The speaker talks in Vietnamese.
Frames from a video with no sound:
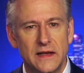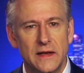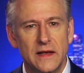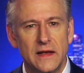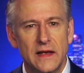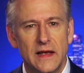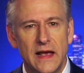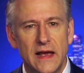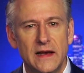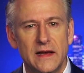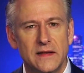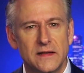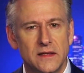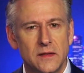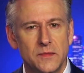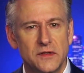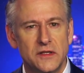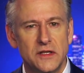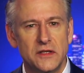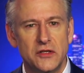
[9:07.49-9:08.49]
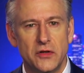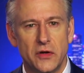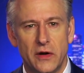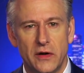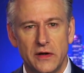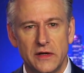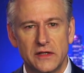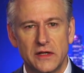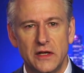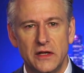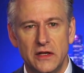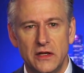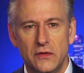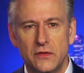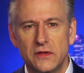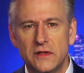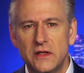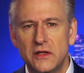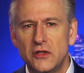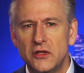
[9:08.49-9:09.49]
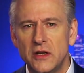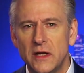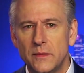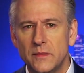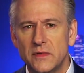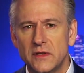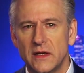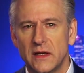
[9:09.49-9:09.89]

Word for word: S M I C và các công ty con của nó